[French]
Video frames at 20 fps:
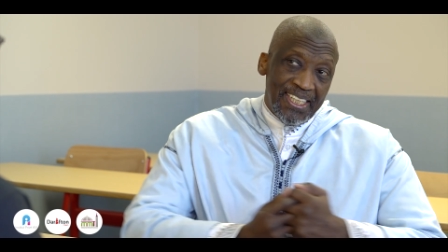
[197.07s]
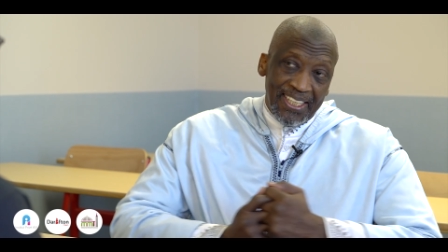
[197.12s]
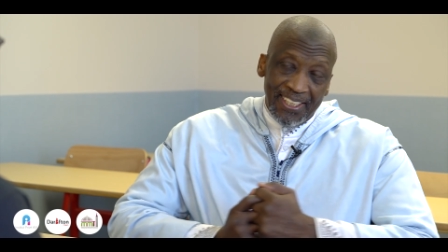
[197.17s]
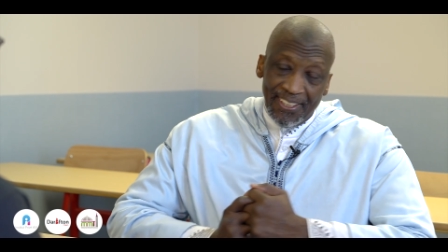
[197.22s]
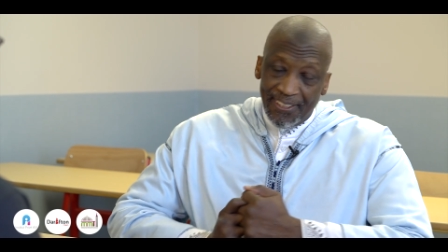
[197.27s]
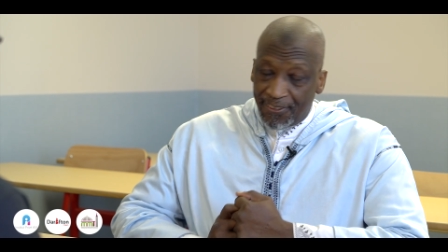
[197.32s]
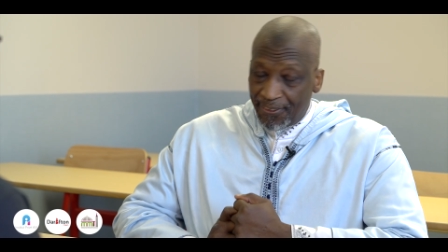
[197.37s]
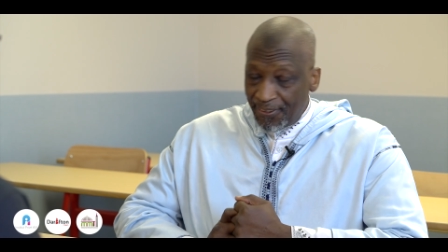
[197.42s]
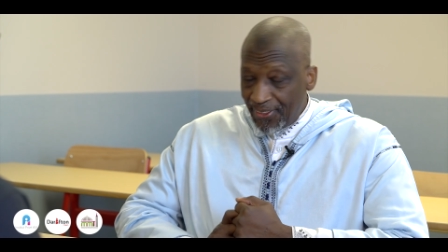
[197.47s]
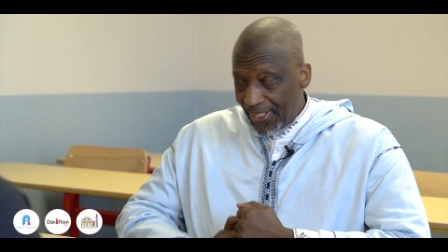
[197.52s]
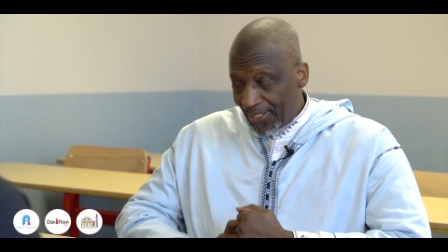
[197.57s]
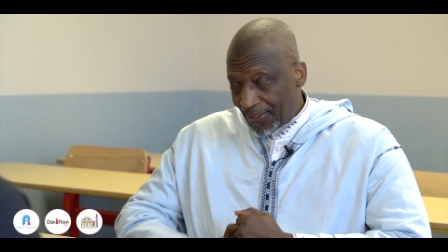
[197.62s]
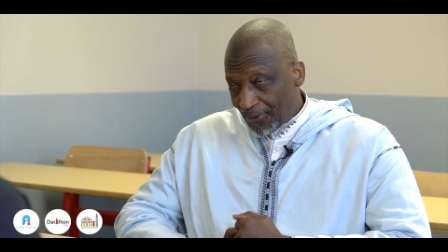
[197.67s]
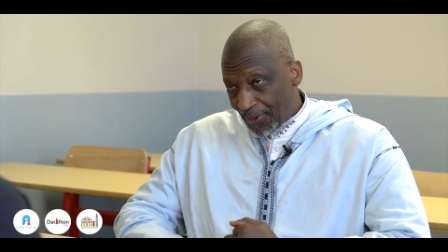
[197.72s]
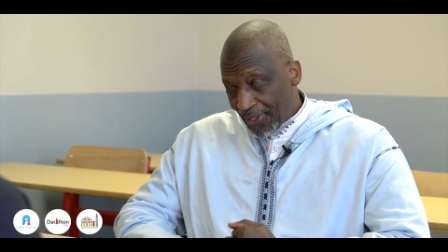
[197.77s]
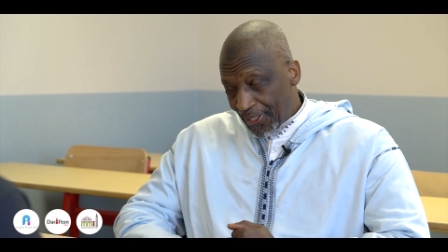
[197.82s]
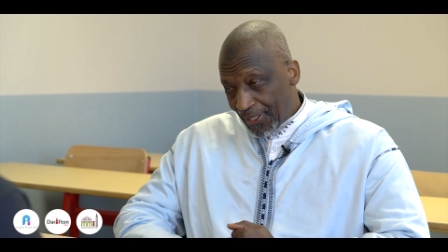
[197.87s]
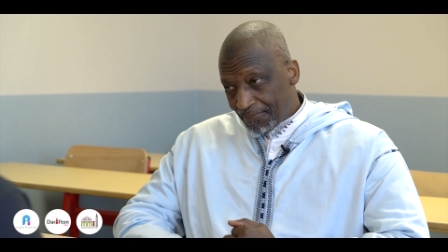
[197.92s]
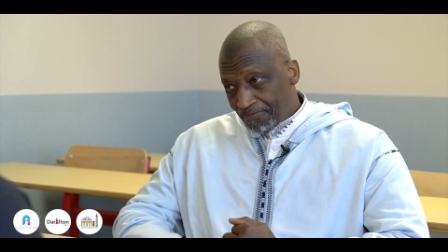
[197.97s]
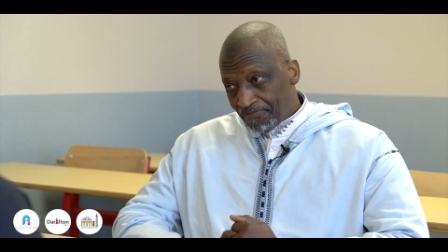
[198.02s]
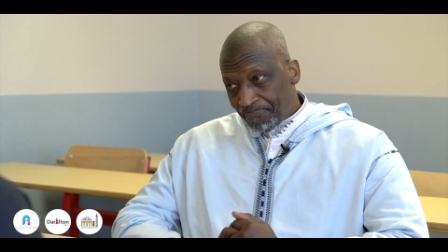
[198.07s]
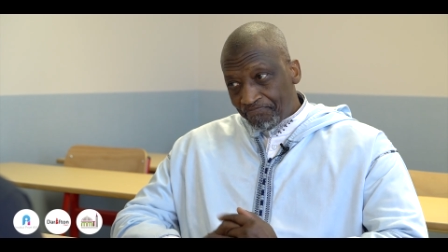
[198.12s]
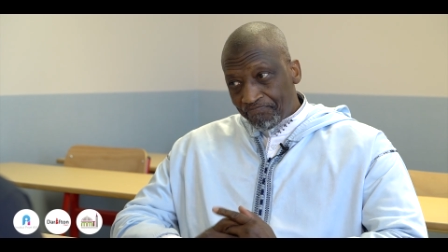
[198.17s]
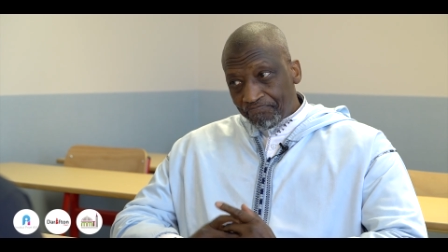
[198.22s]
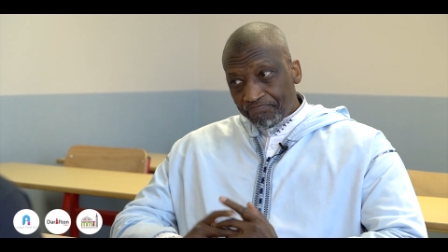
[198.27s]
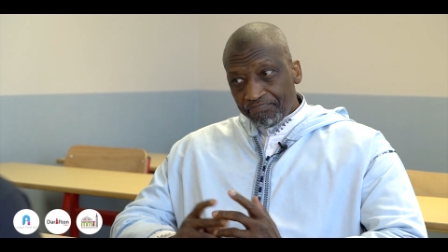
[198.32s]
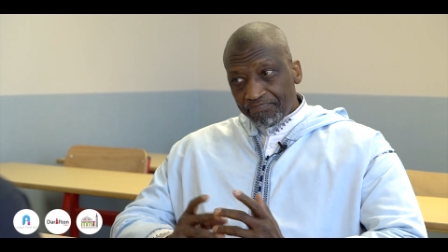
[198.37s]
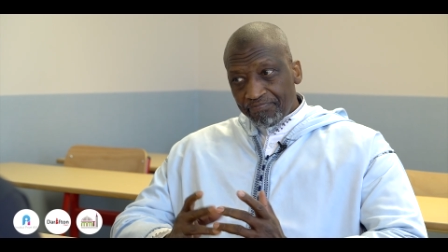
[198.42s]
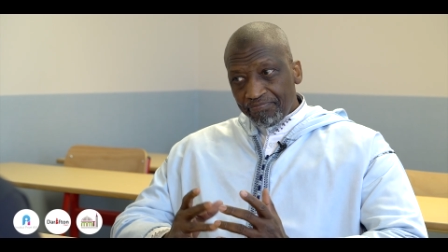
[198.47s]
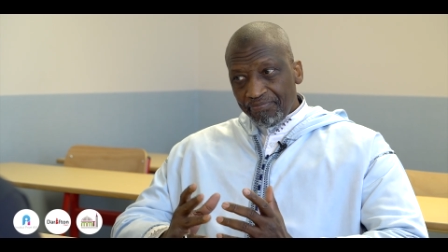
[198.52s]
et ceux des croyants.
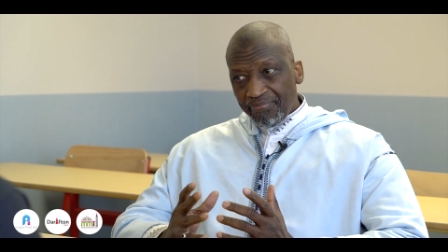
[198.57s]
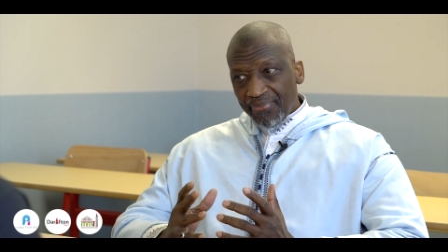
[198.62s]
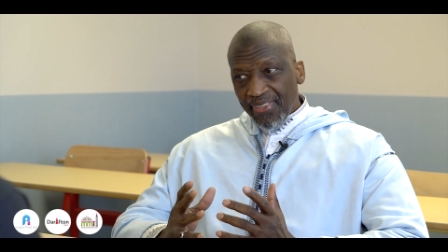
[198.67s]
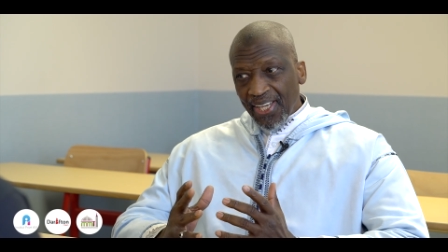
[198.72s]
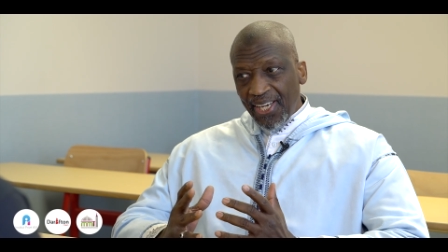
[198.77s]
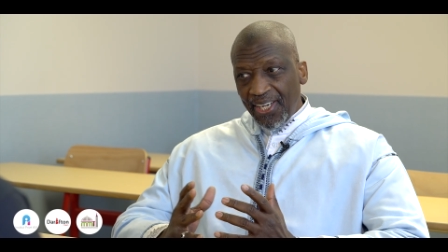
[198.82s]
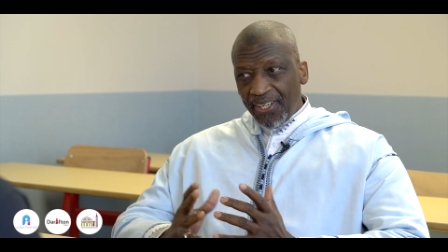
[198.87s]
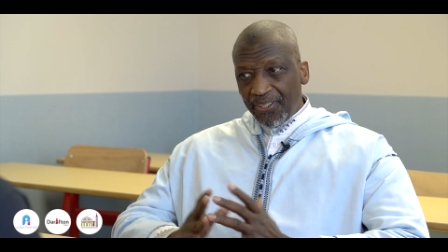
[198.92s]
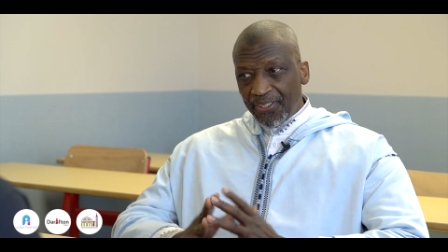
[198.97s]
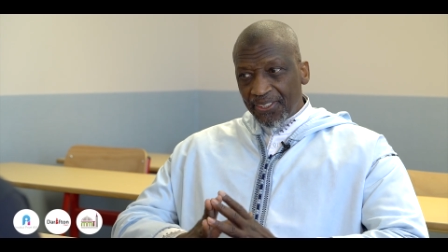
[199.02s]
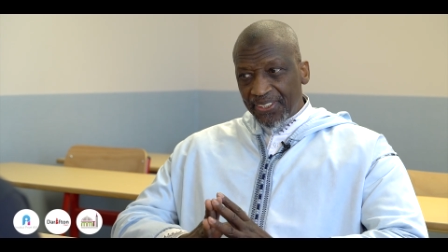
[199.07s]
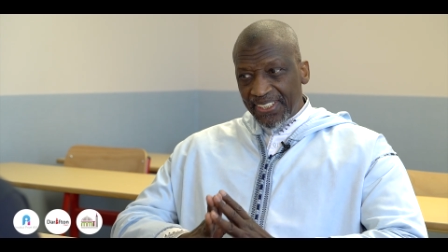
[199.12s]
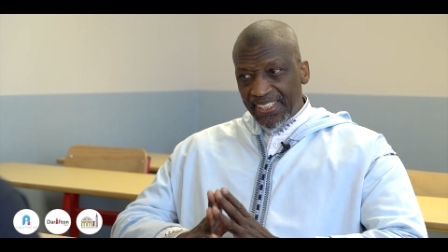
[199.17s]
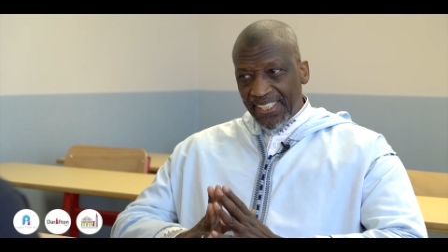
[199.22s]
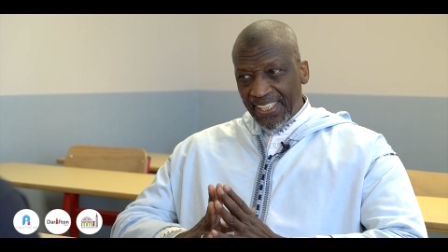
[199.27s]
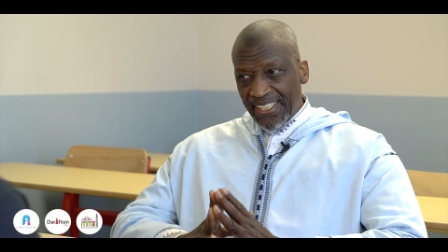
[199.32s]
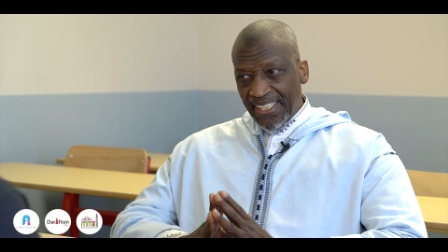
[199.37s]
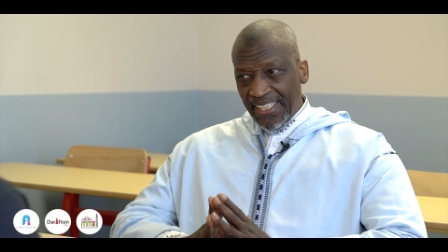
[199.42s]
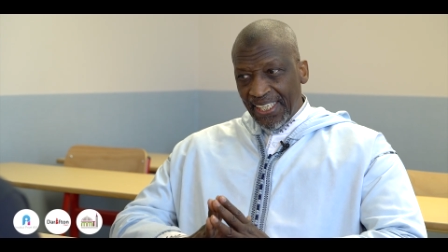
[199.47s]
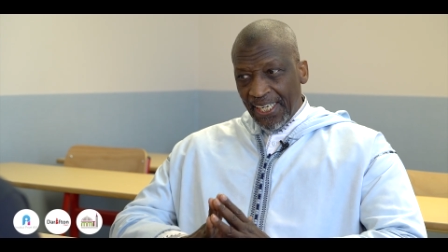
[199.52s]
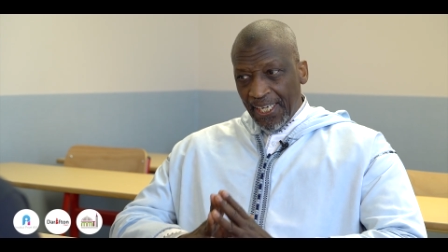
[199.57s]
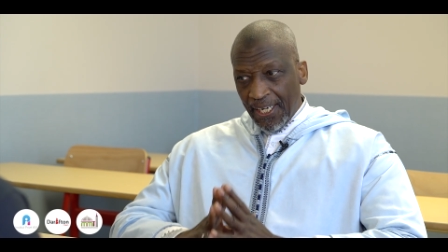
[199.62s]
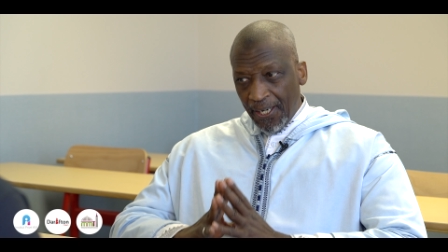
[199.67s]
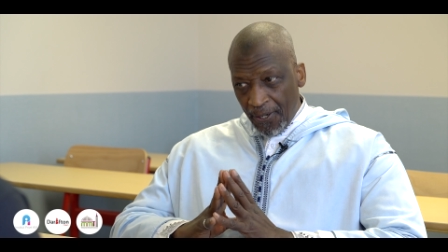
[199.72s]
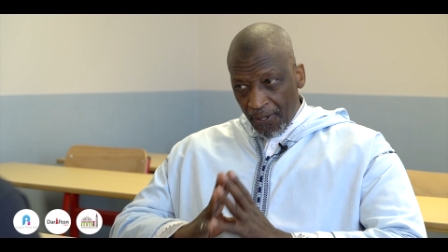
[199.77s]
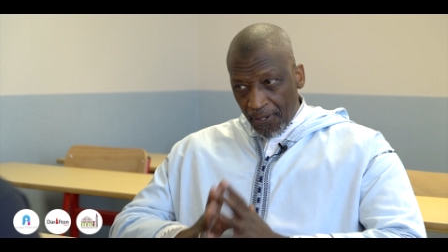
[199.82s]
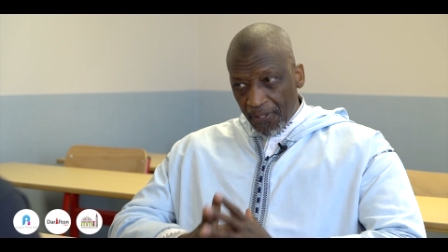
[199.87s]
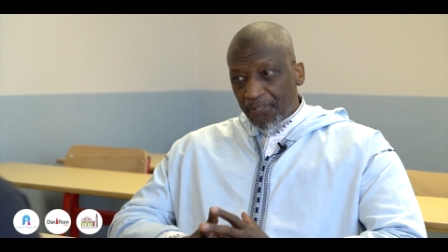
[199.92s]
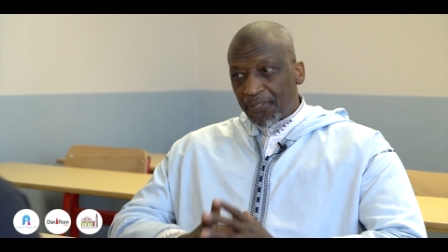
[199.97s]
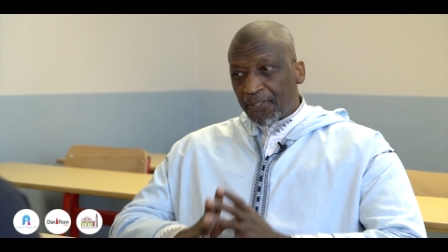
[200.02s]
Et donc, c'est
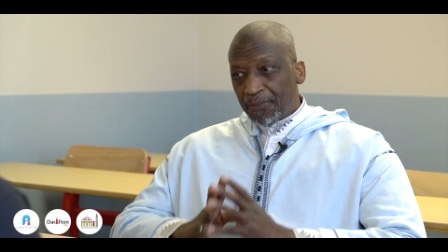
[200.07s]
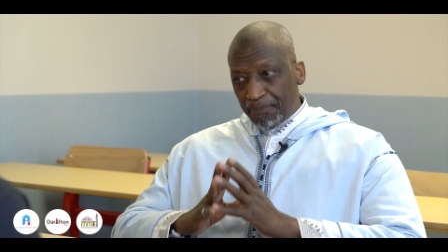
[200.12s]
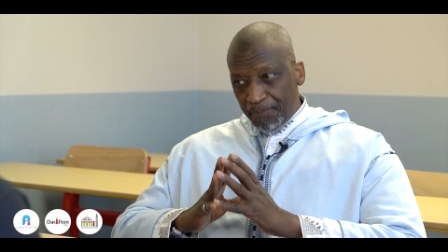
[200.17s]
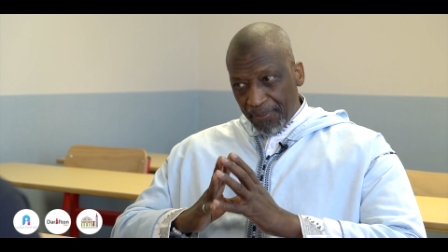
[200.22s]
l'ordre